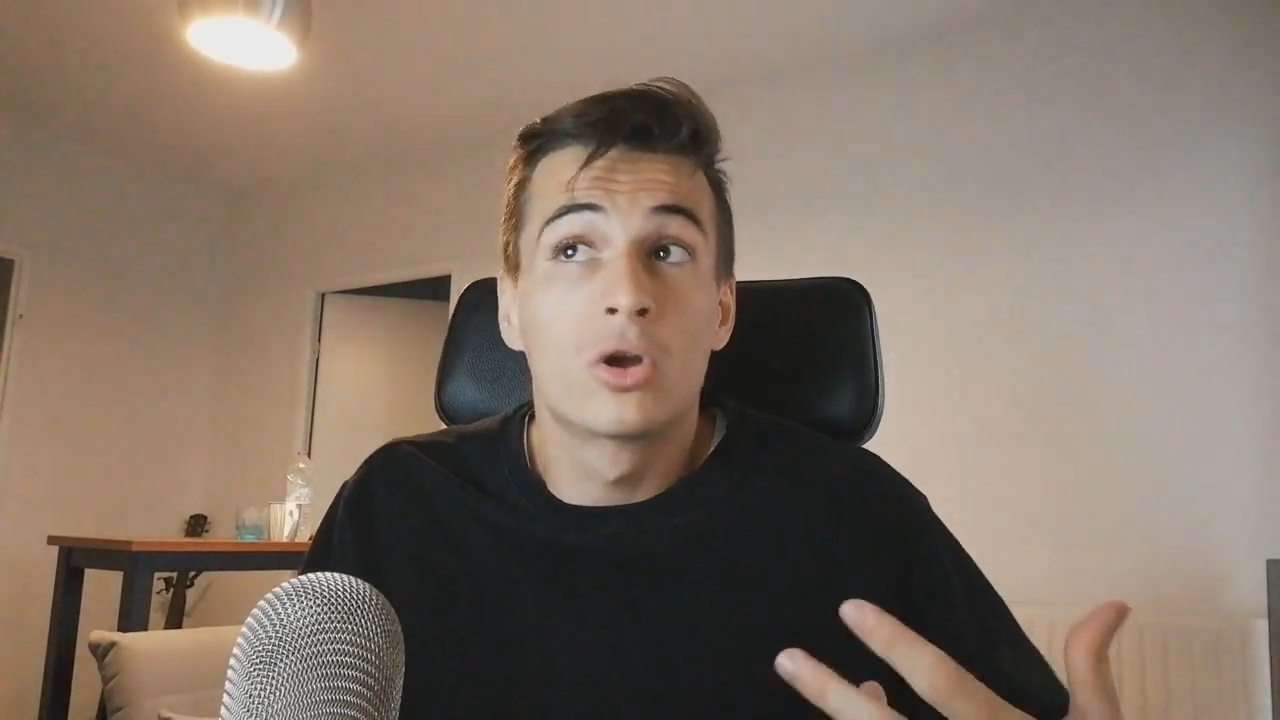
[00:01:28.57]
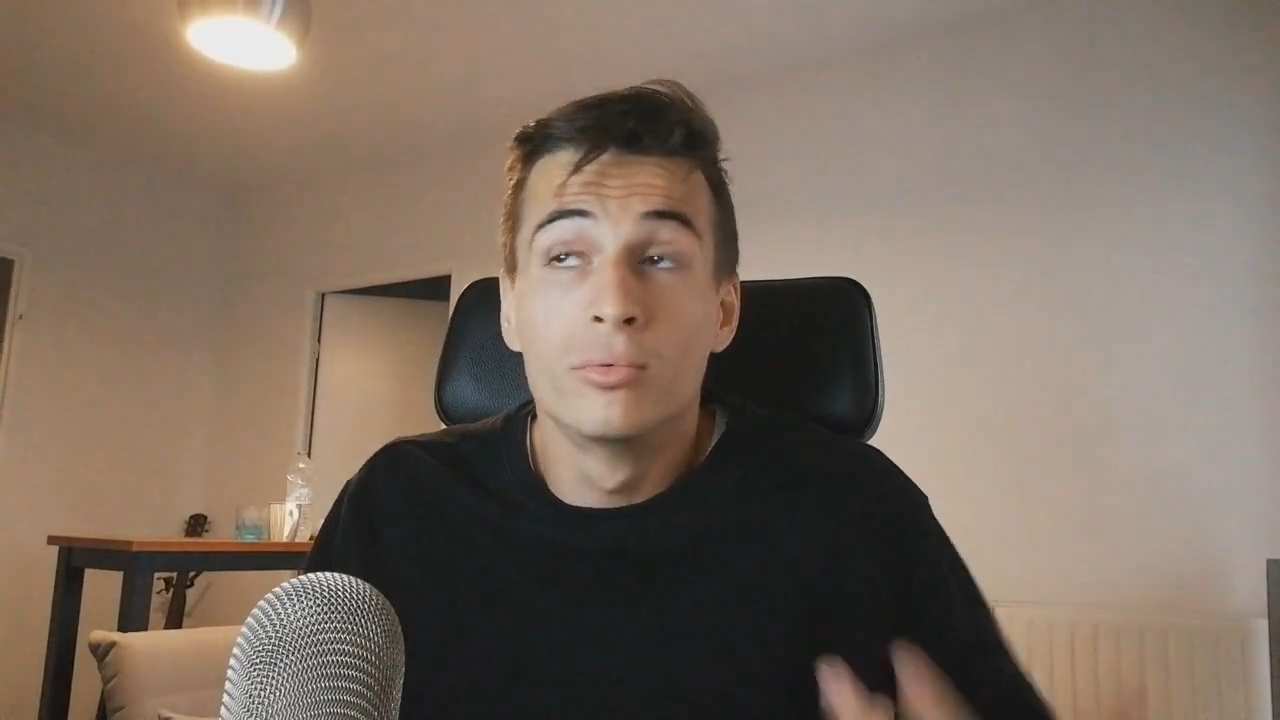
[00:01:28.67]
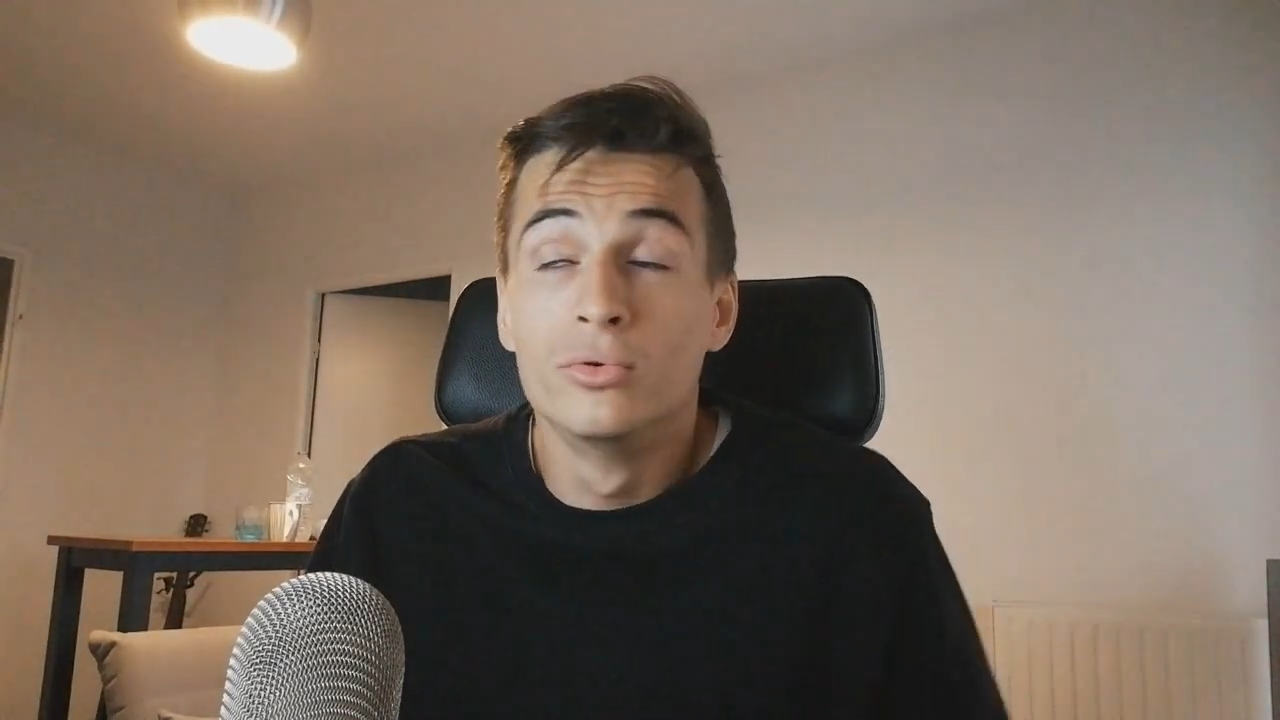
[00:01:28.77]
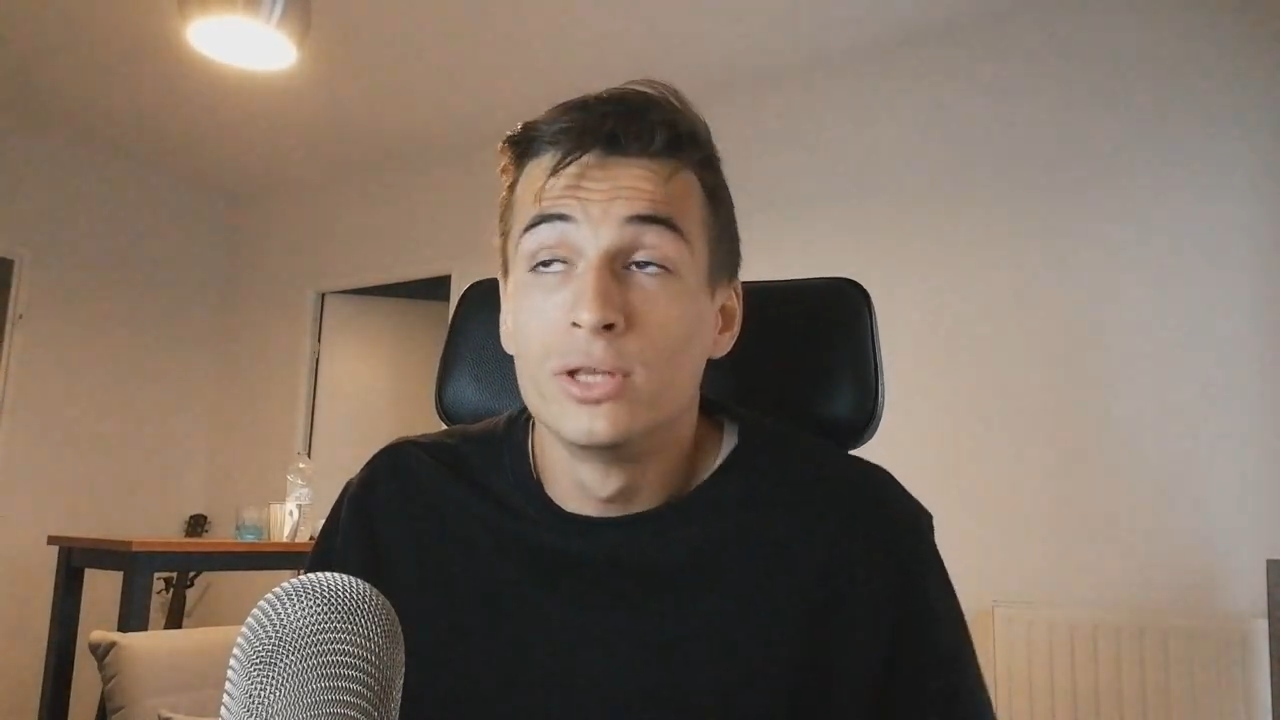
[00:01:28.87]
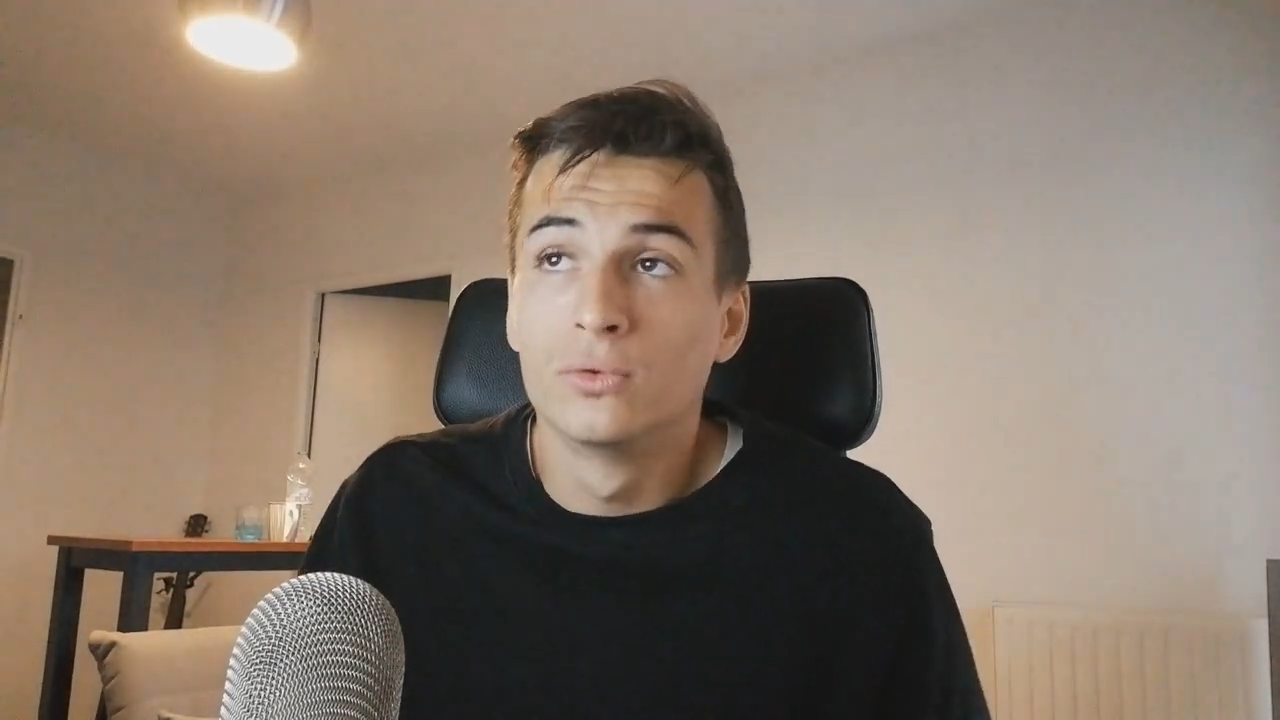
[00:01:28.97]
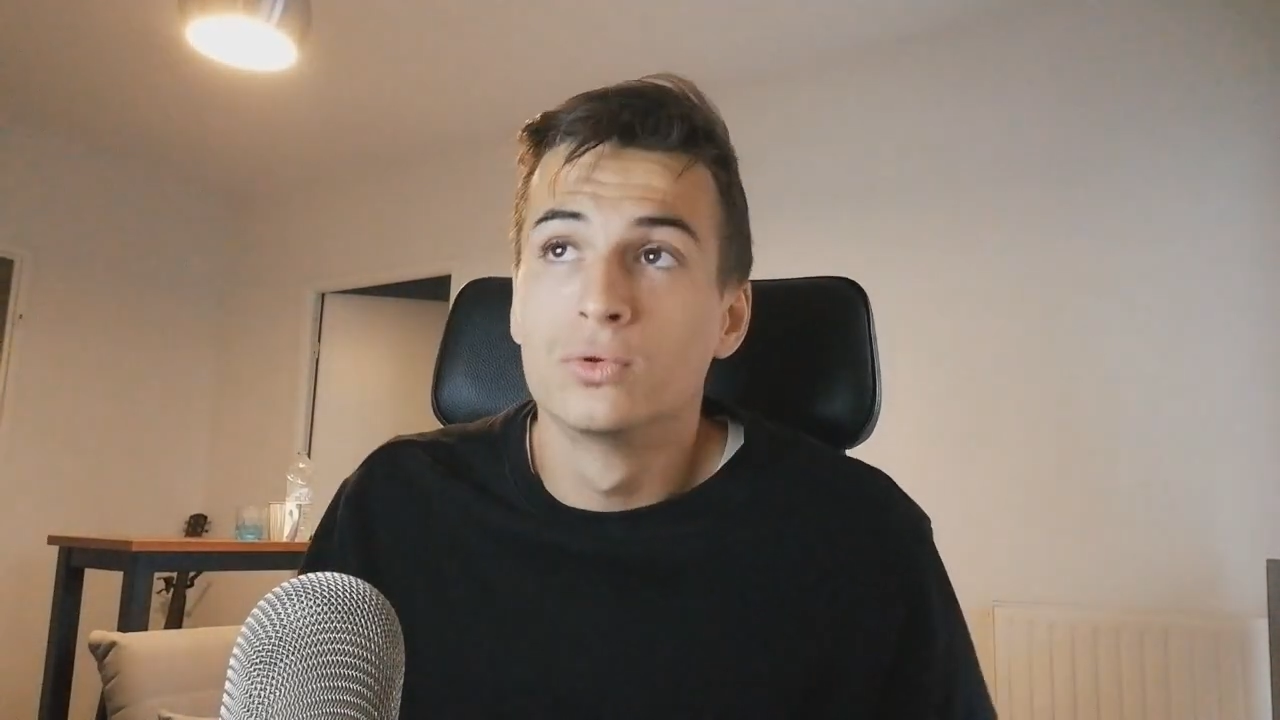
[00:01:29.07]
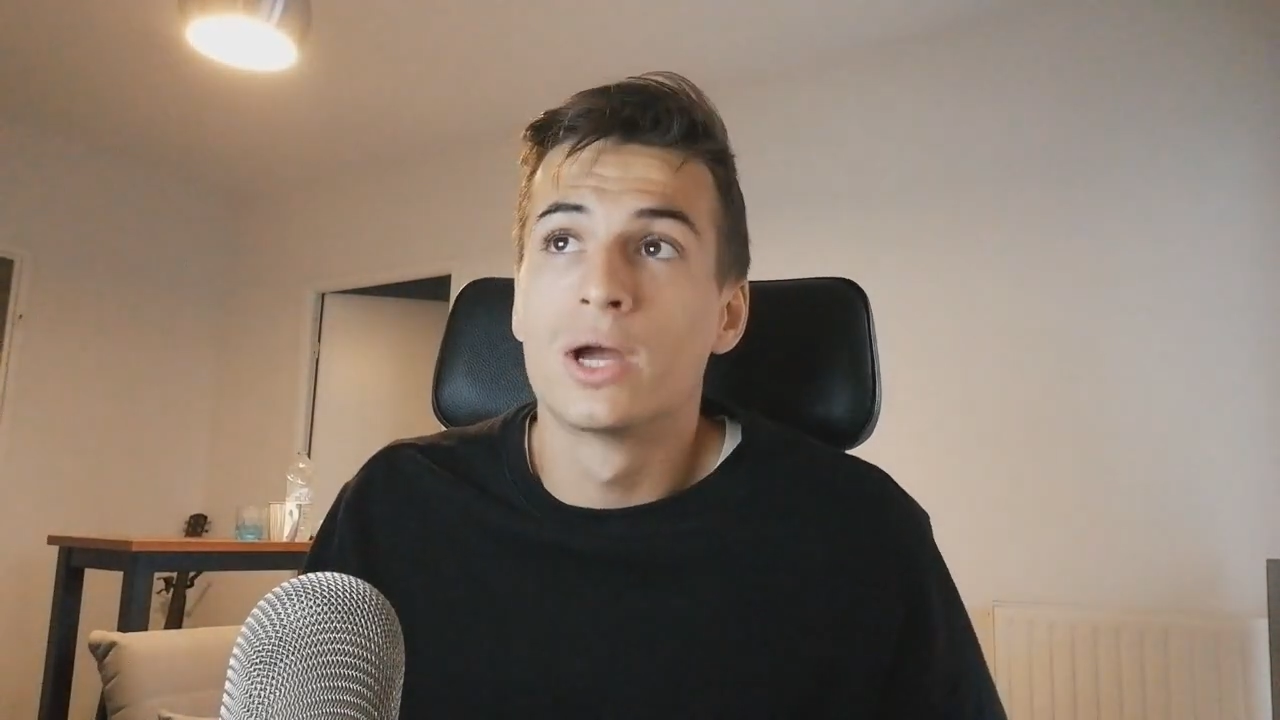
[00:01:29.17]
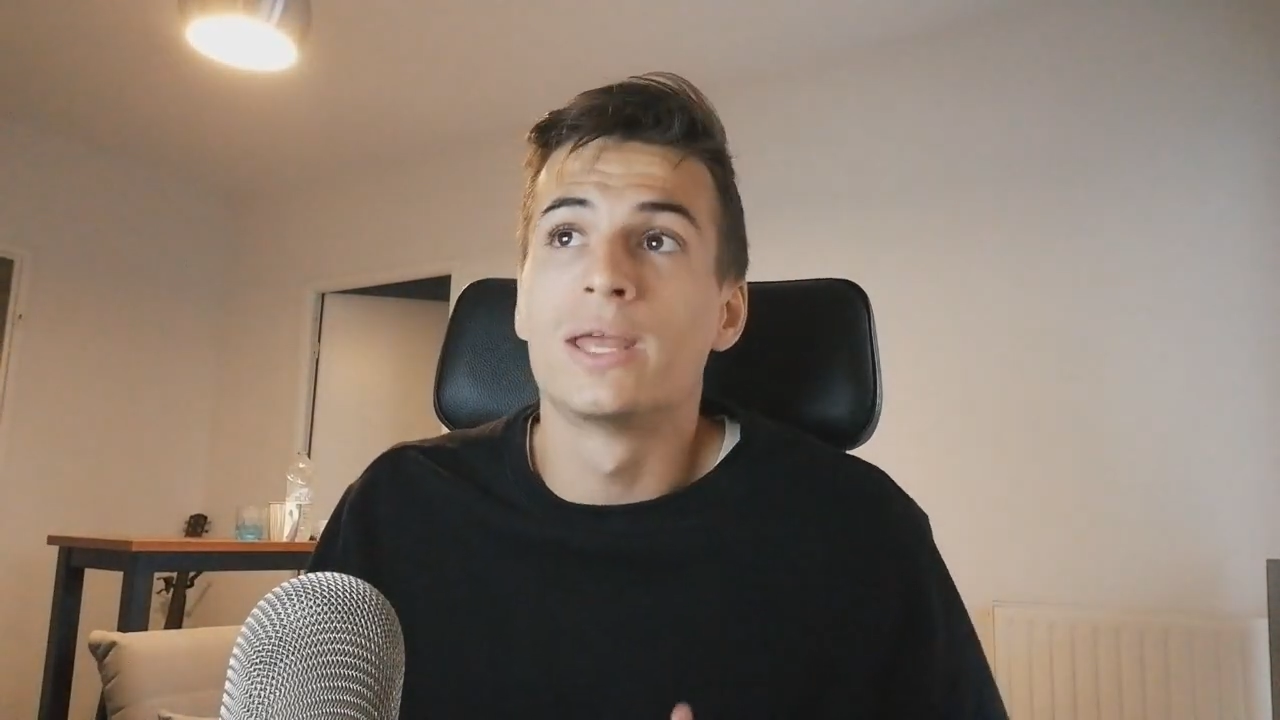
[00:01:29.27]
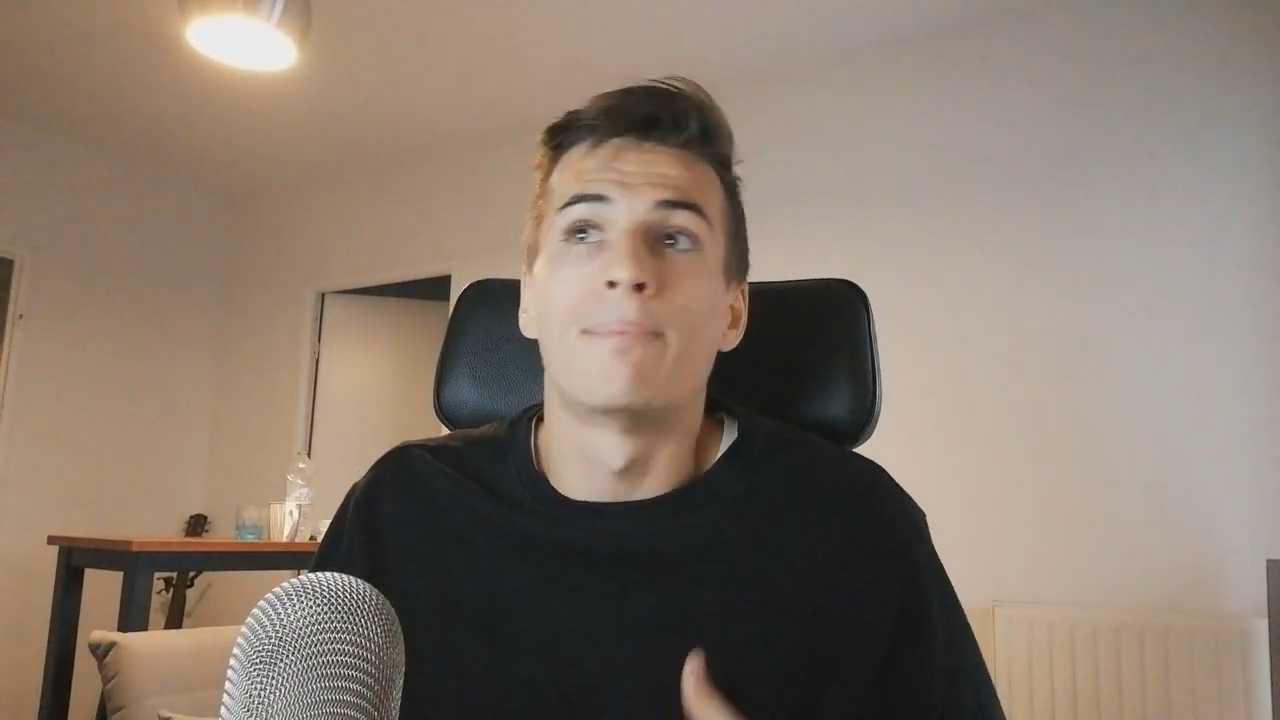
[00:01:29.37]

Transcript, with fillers: communauté en tout cas,